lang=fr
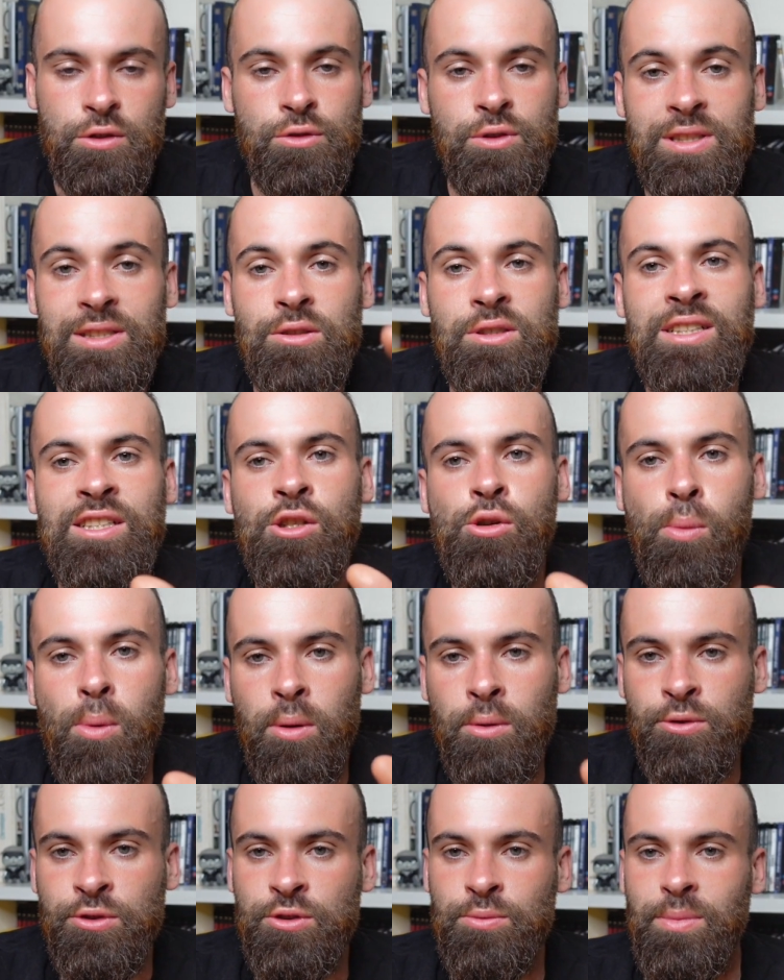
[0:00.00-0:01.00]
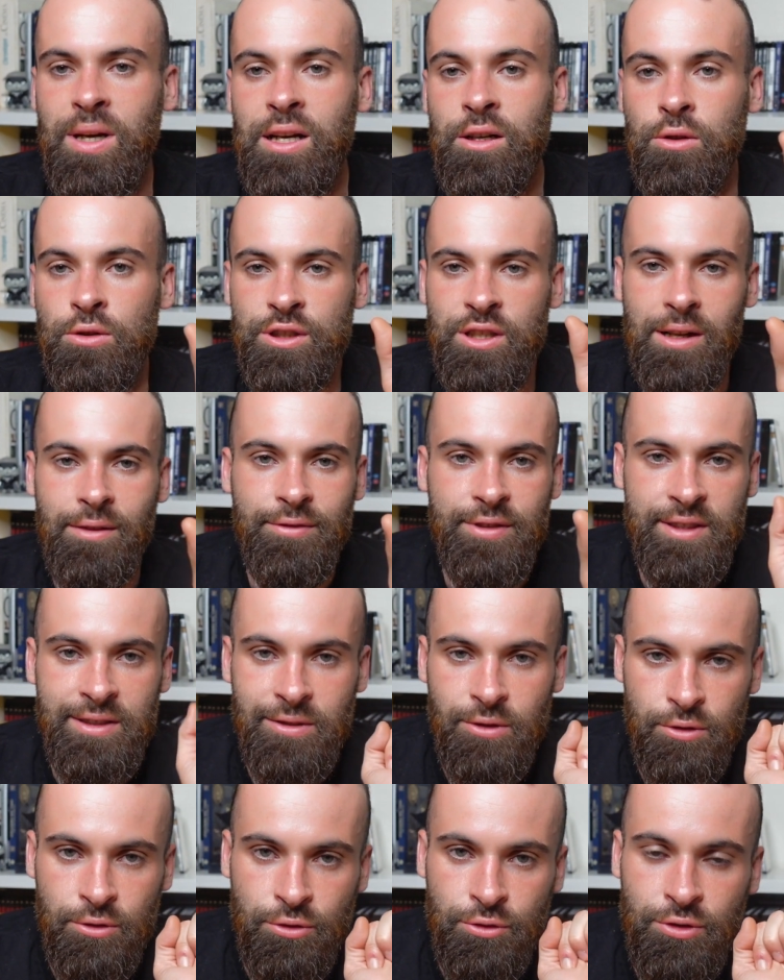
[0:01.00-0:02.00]
Je suis désolé, je le prononce mal. Je
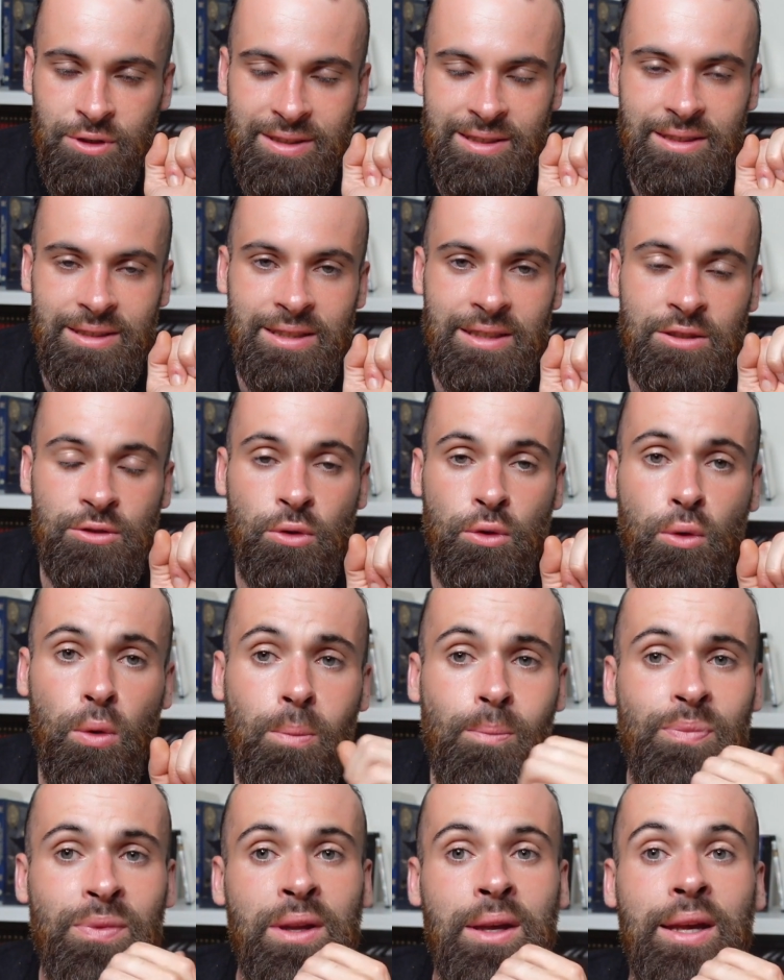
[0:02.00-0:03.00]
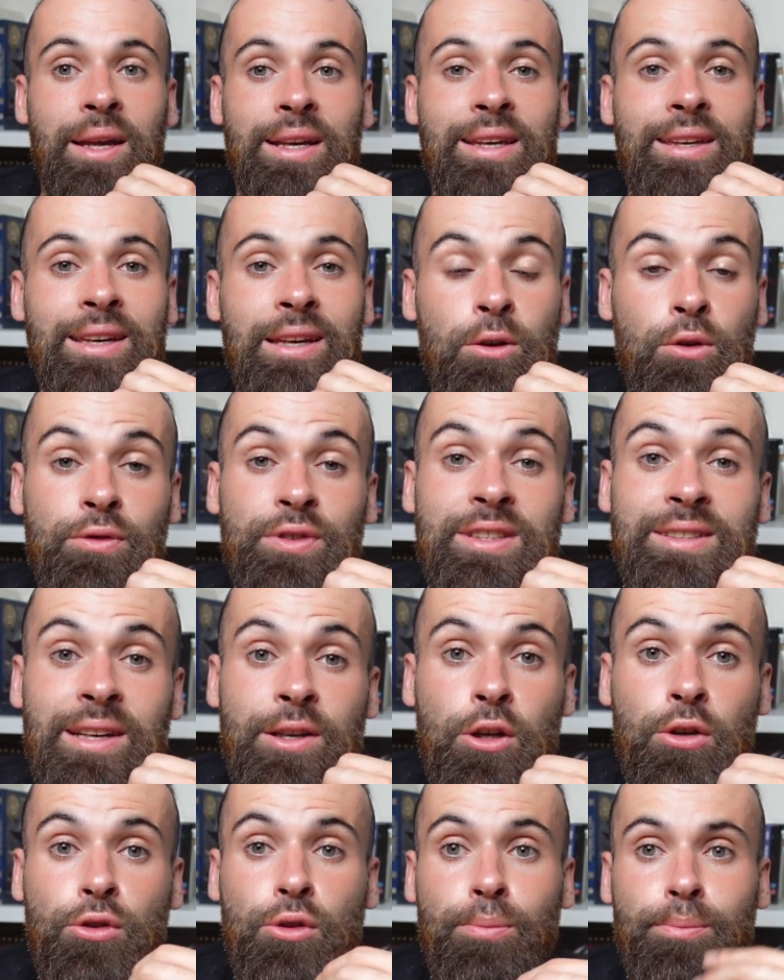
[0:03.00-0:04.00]
l'affiche juste ici son nom, qui est le fils
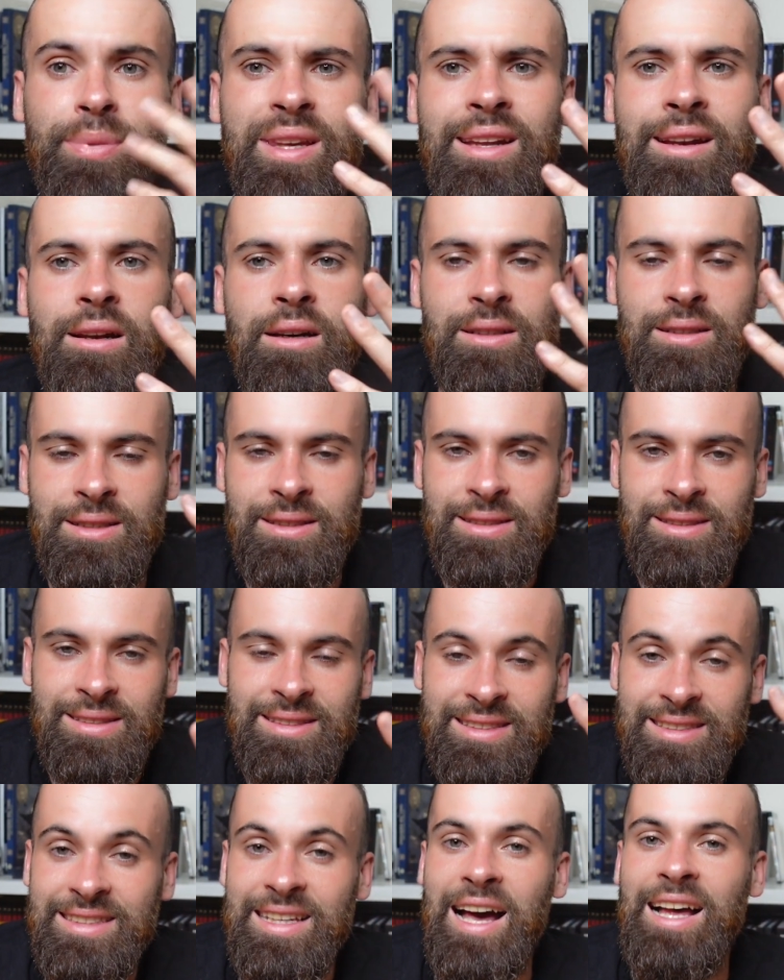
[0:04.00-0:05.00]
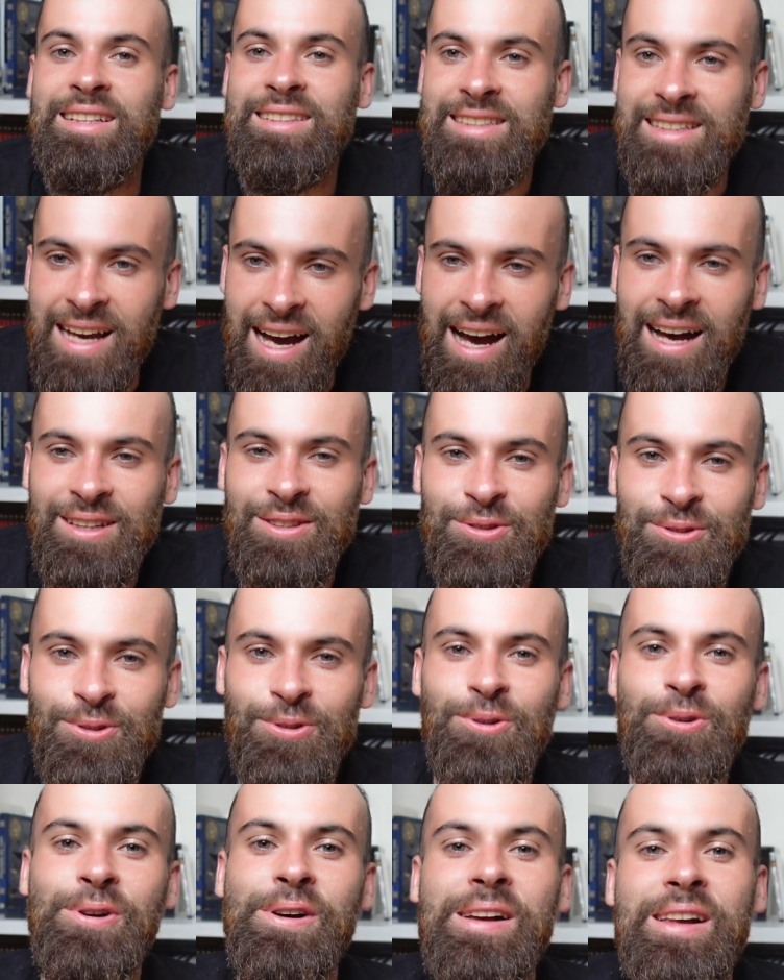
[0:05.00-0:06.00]
d'ailleurs de Bill Skarsgård du
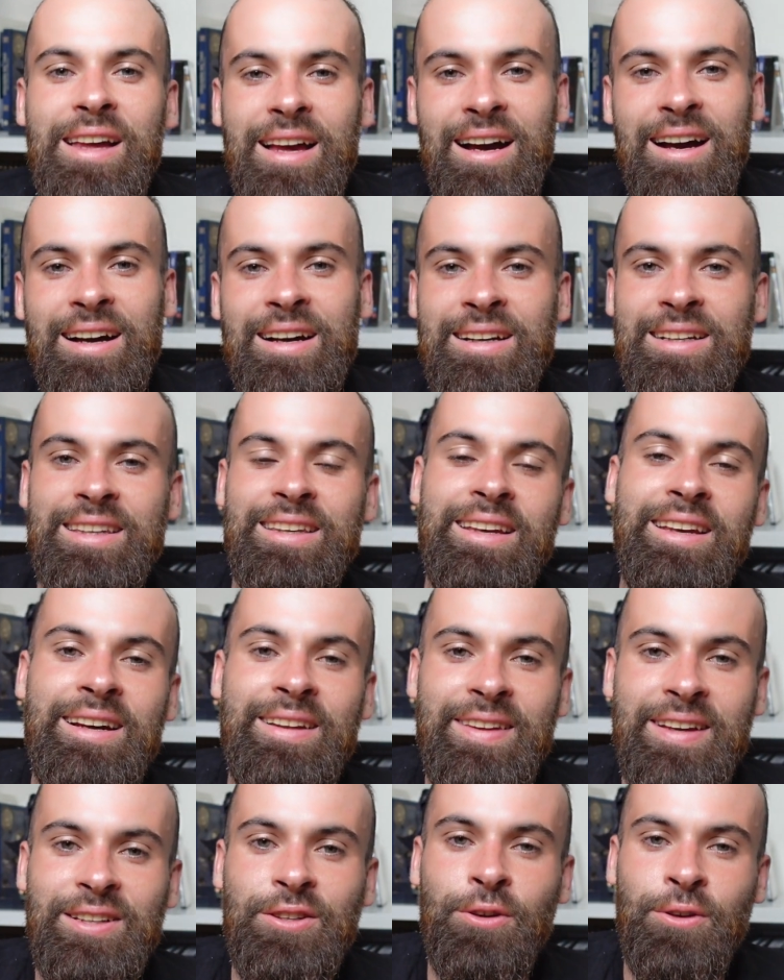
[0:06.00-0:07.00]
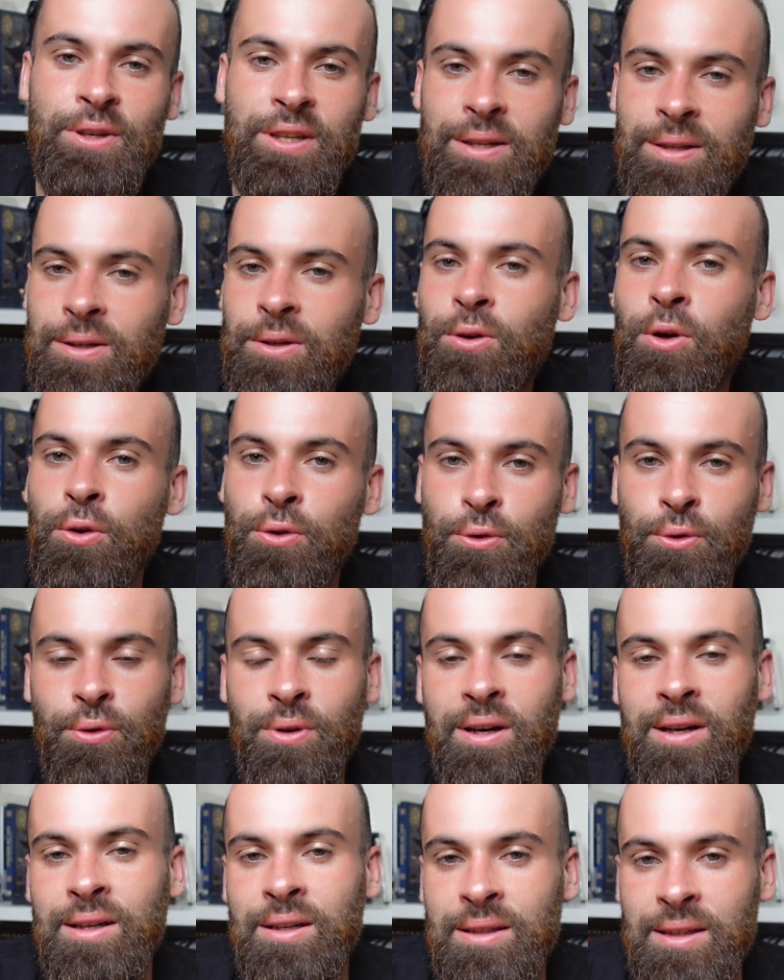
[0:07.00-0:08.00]
coup, hein, qui est un acteur connu,
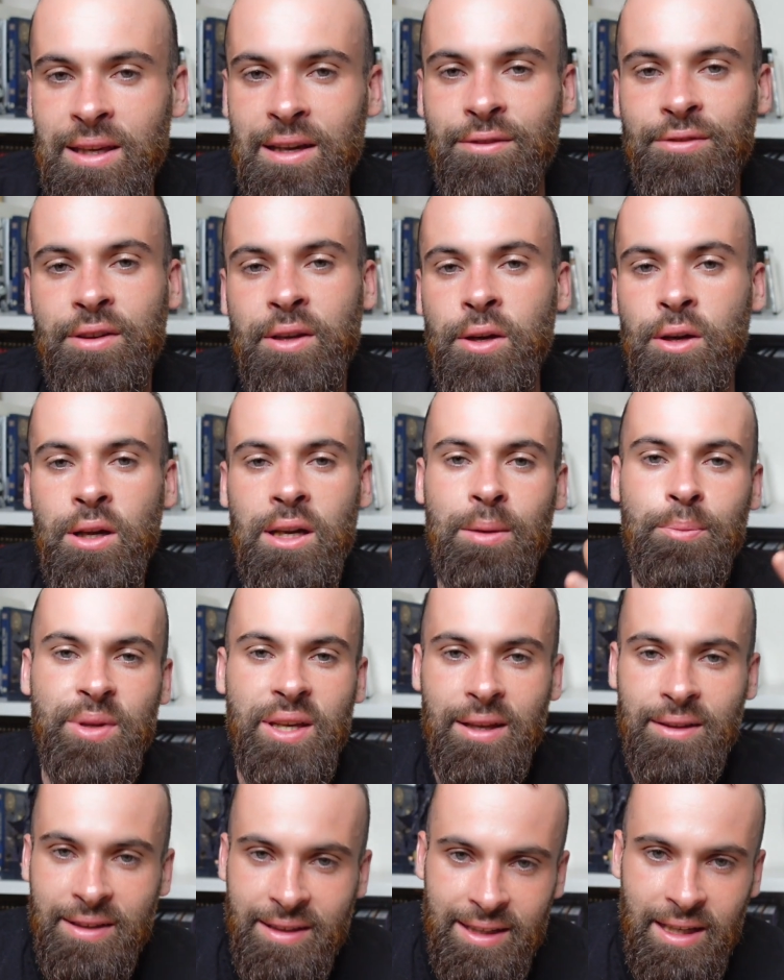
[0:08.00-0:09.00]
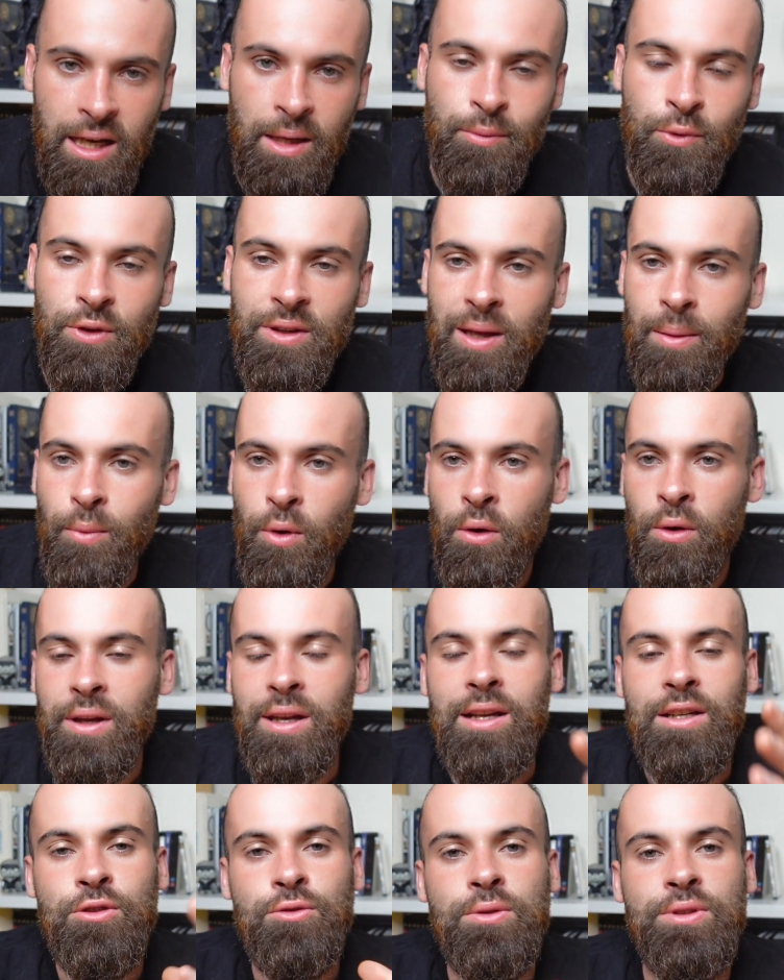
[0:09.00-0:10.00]
hein, qui a fait euh, les Pirates des Caraïbes notamment,
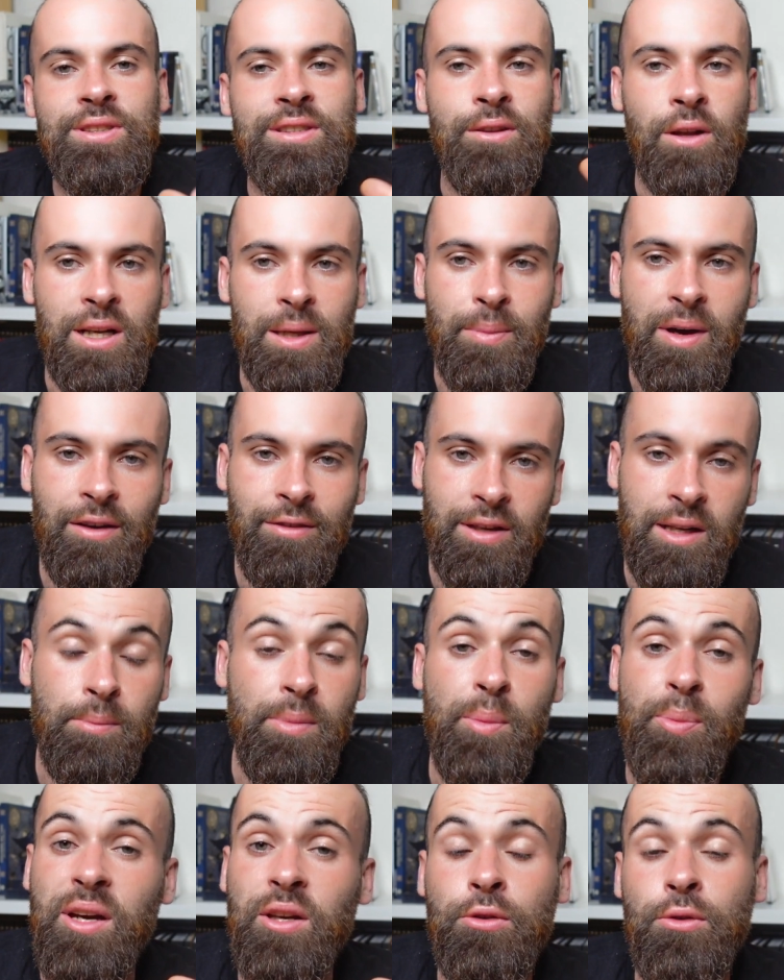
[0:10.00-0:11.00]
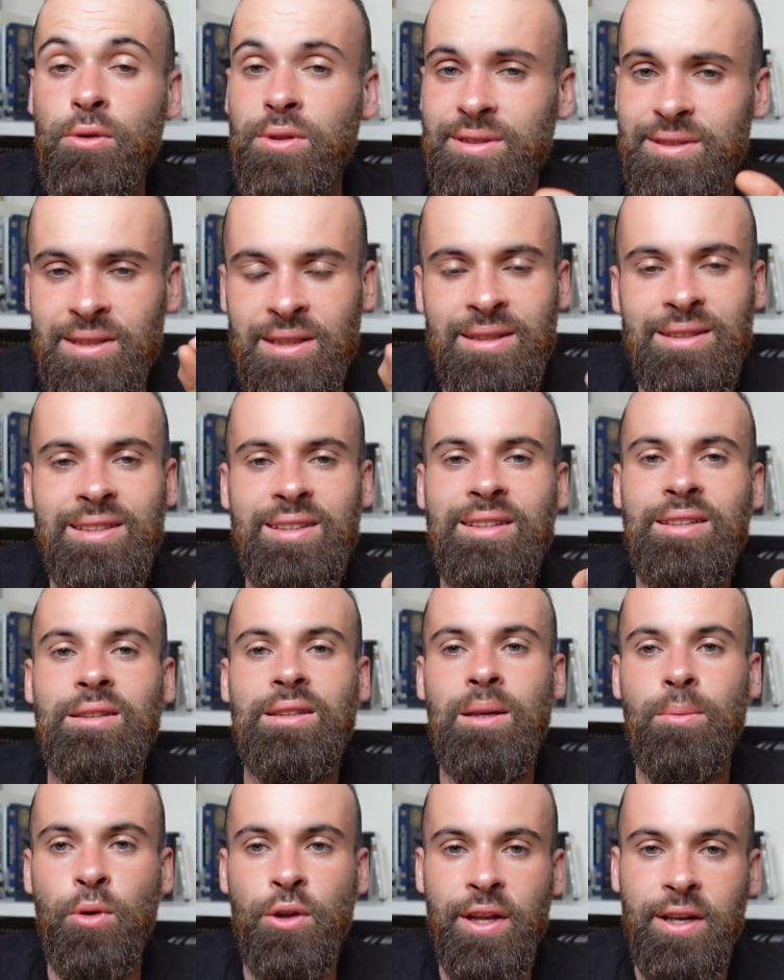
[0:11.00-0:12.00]
il a joué aussi dans les Marvel, mais pas que, hein. c'est un très
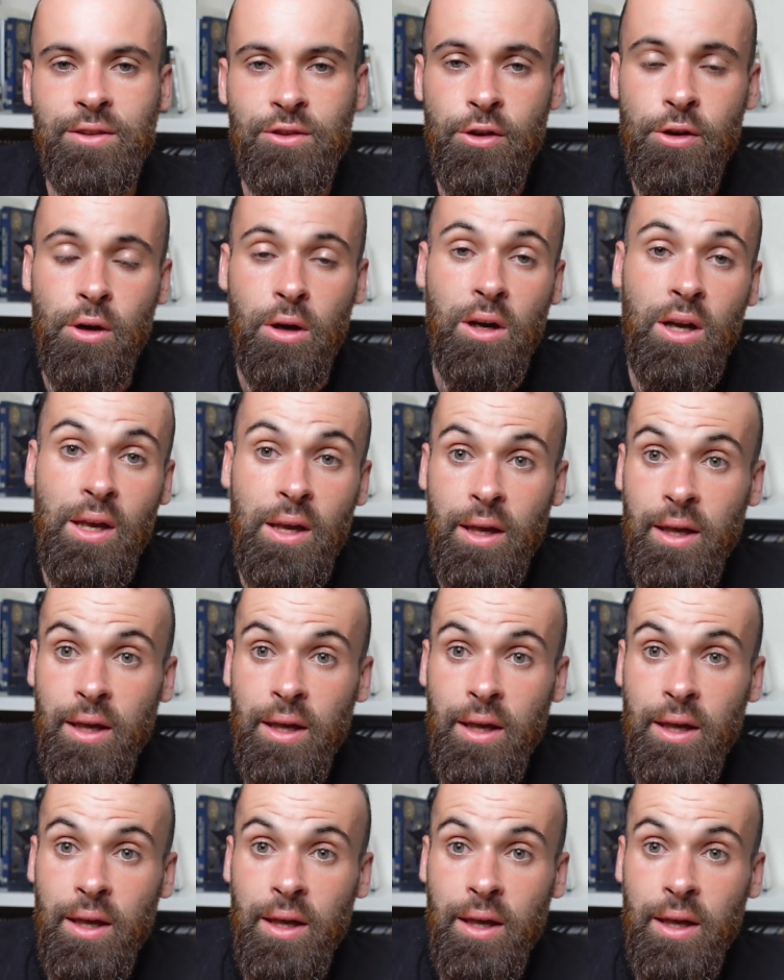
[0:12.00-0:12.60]
très bon acteur.